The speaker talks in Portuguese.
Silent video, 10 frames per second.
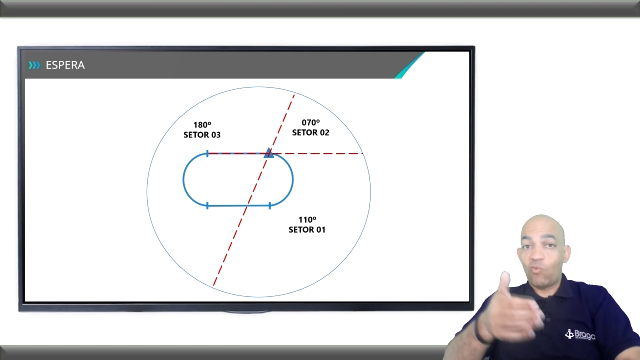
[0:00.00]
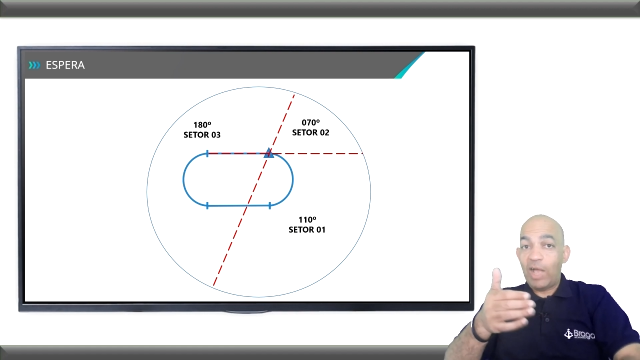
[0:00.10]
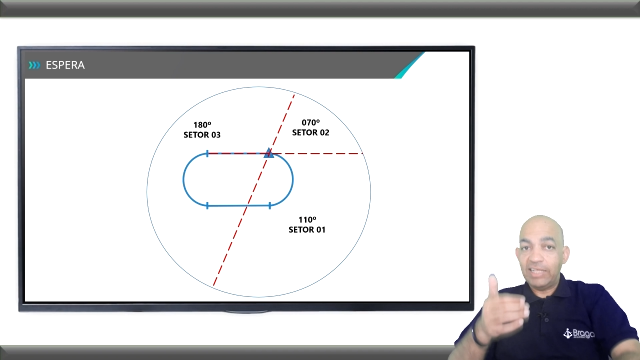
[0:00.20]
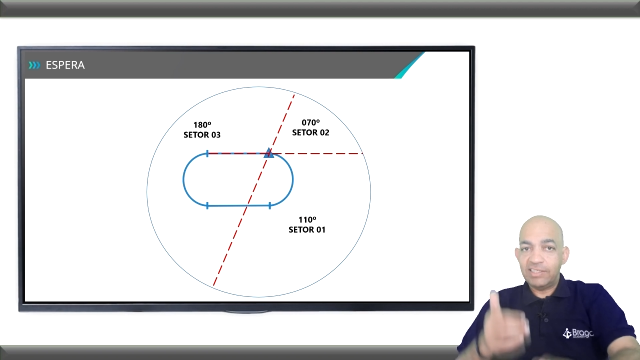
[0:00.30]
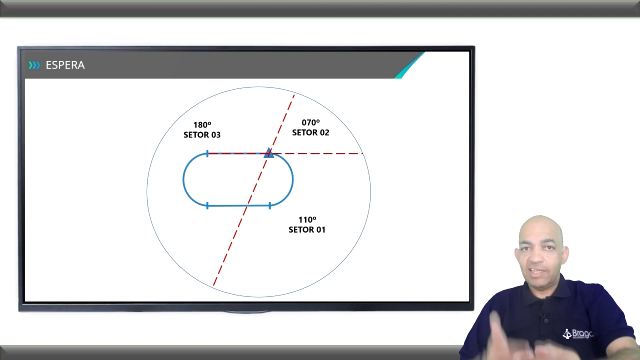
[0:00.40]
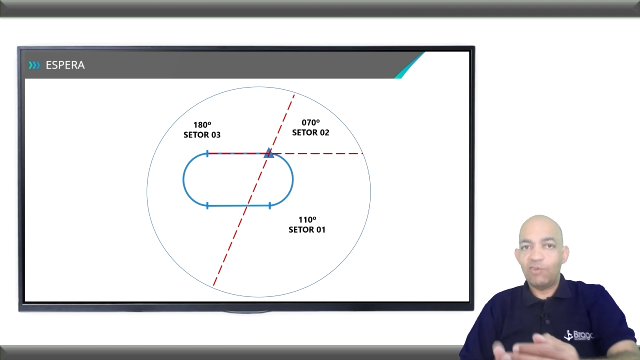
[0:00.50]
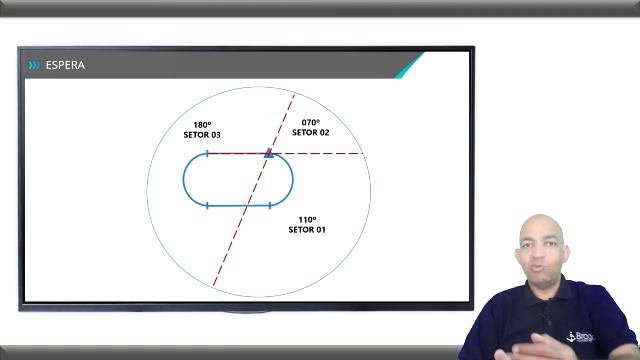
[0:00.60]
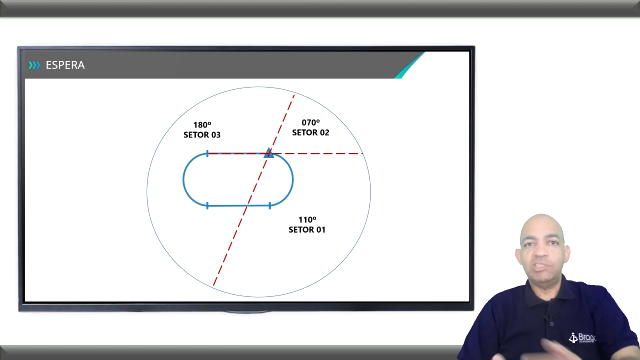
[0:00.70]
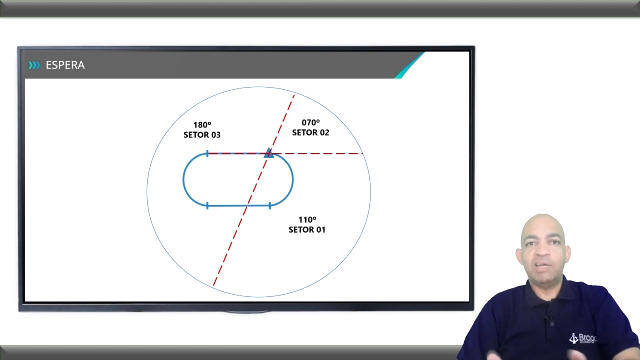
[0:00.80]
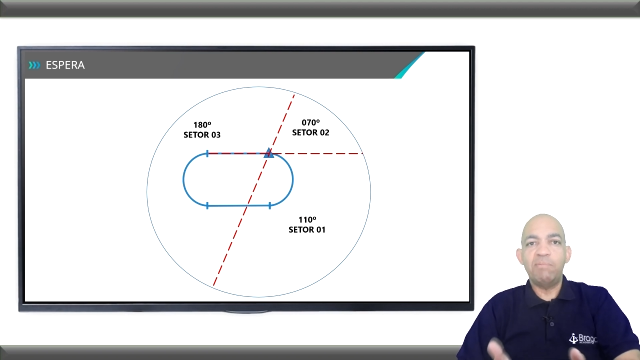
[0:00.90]
quase na
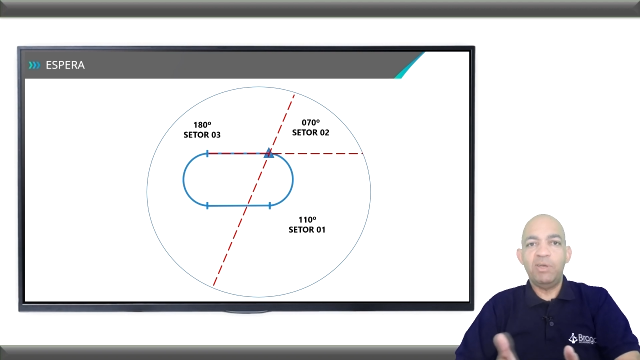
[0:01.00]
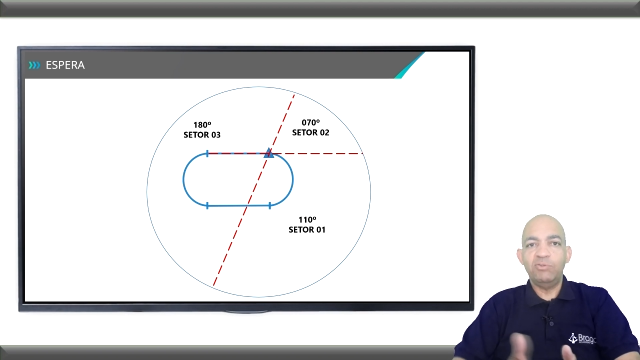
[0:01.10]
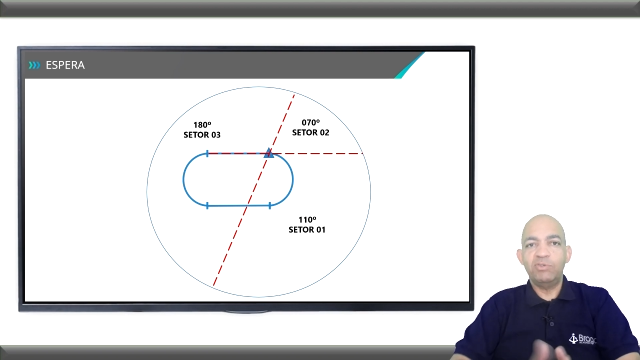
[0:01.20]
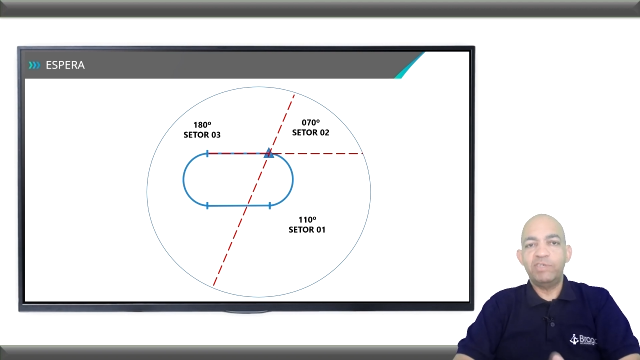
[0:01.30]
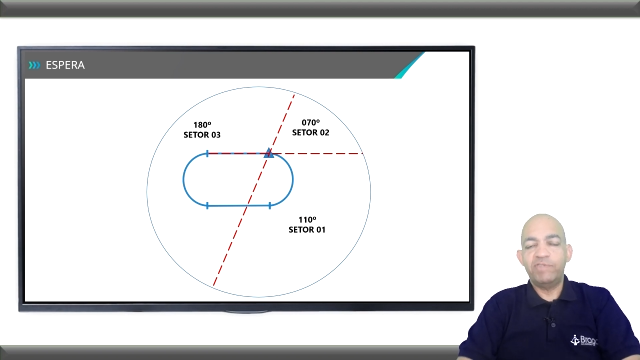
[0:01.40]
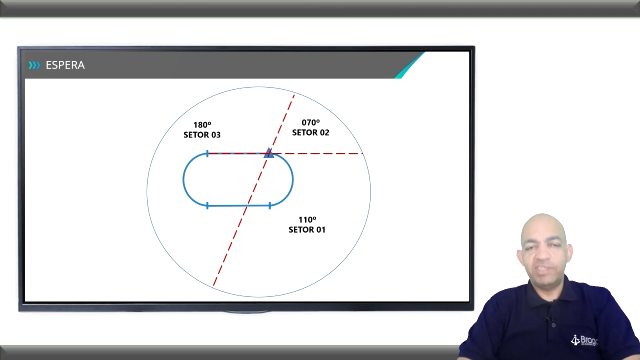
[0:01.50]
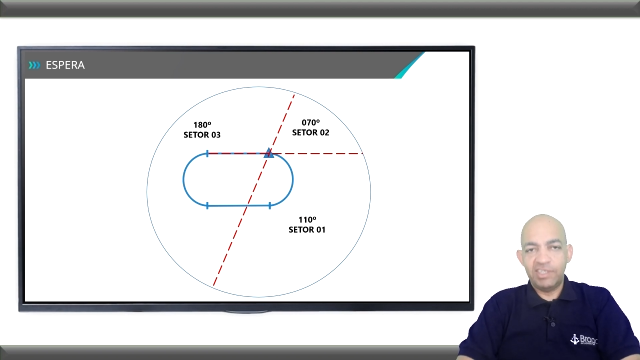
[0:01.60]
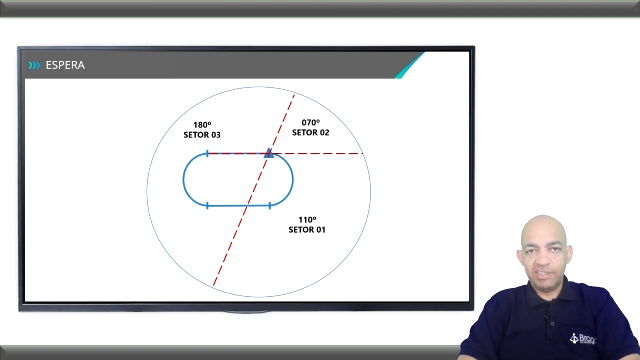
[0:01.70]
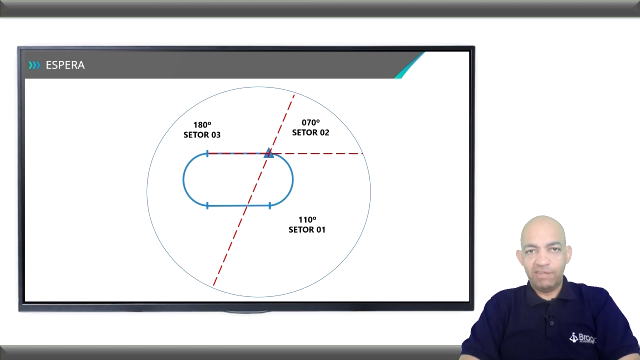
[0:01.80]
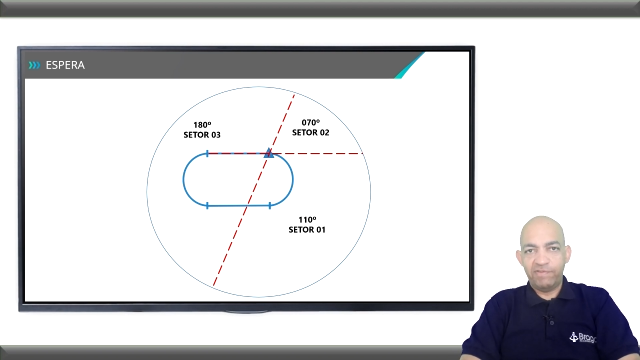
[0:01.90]
contramão do que
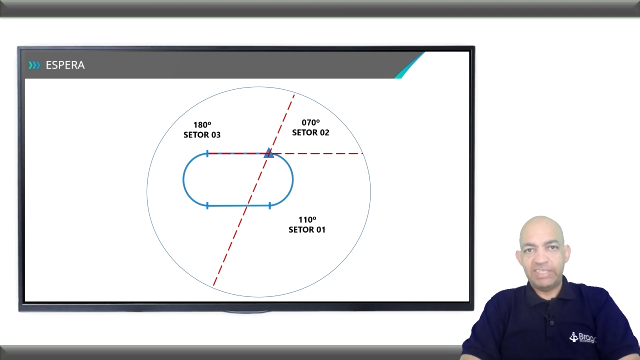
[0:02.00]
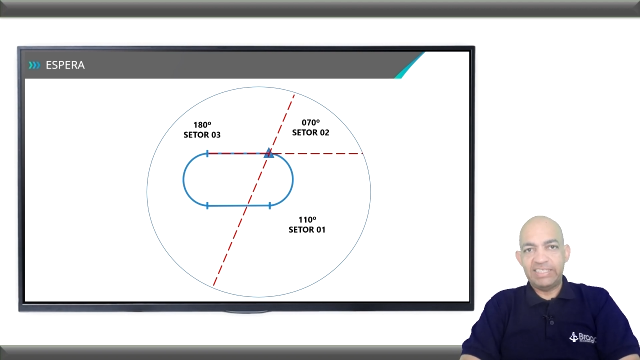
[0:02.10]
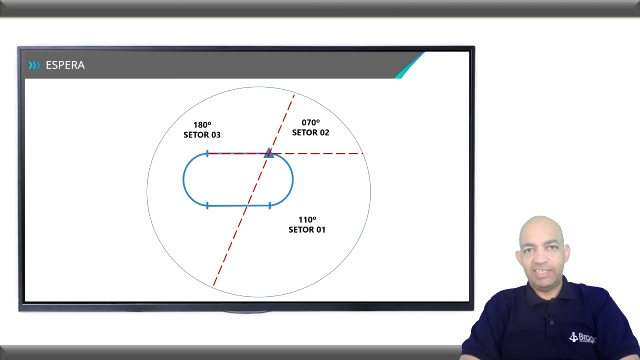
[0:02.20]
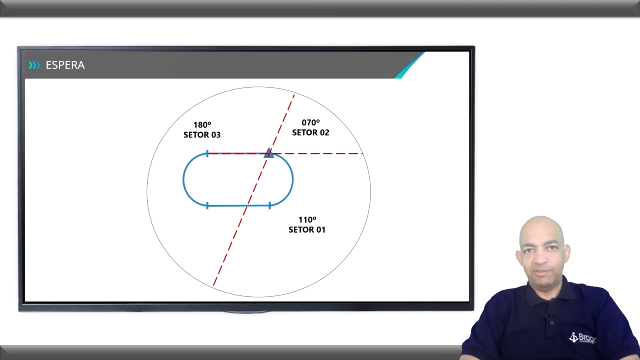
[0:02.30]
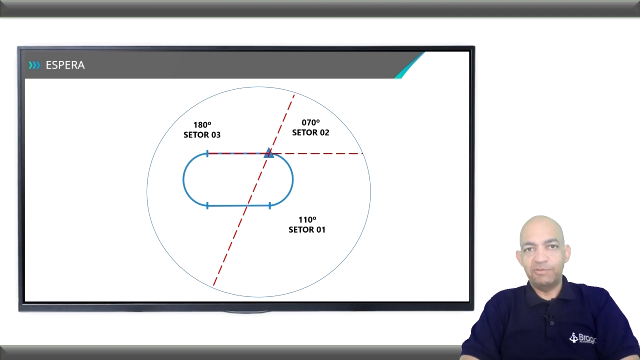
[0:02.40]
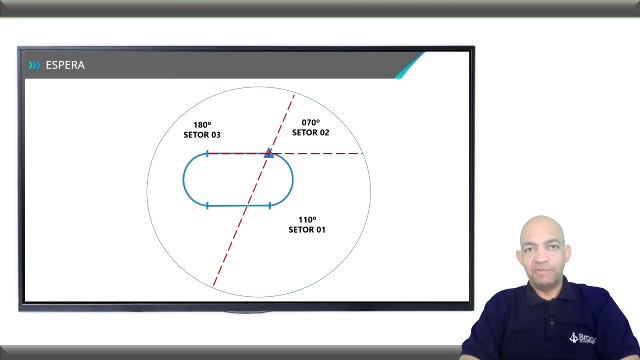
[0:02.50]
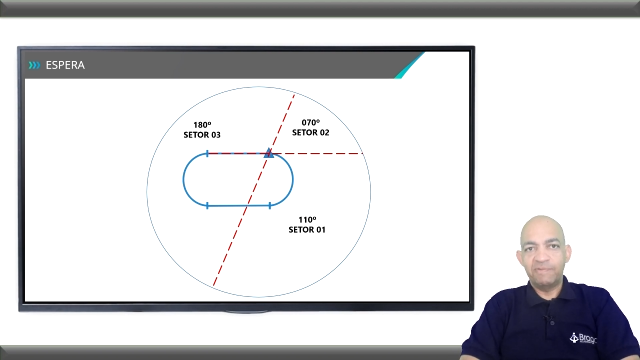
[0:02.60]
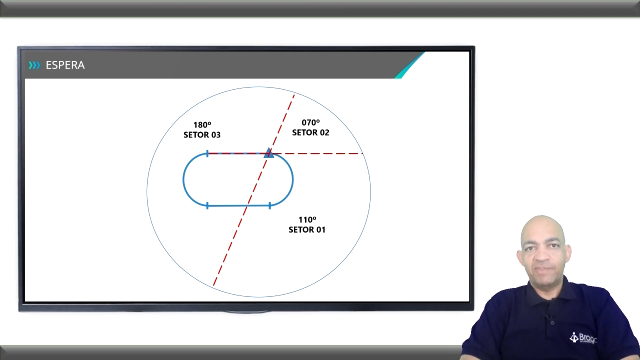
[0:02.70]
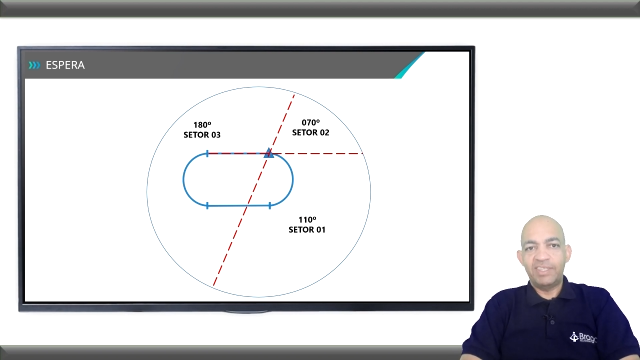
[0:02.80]
você está fazendo.